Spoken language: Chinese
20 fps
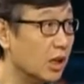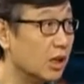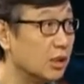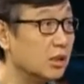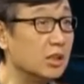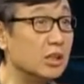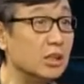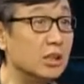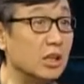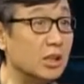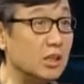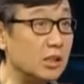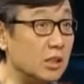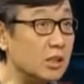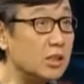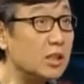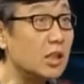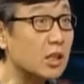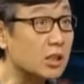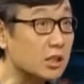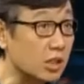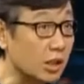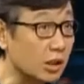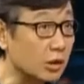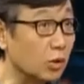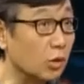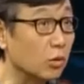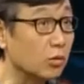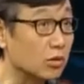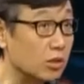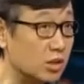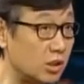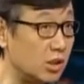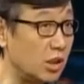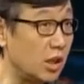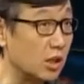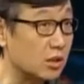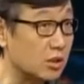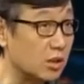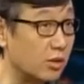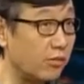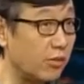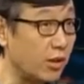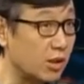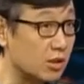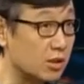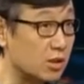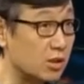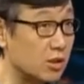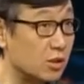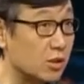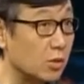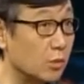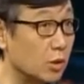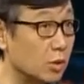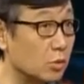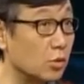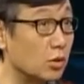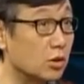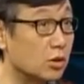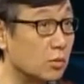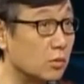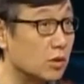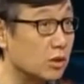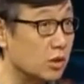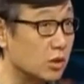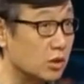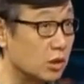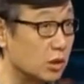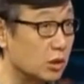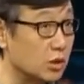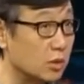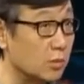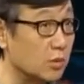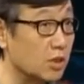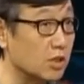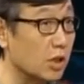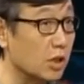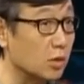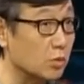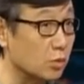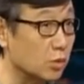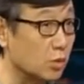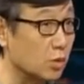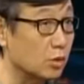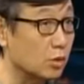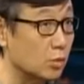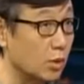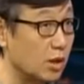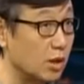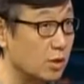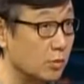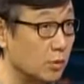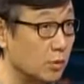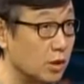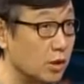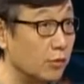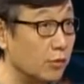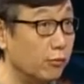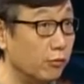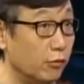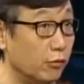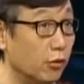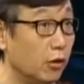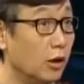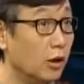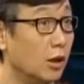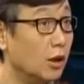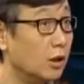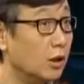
是，你的一切行动，几点吃饭、吃什么、做什么事情、怎么上学、穿什么衣服，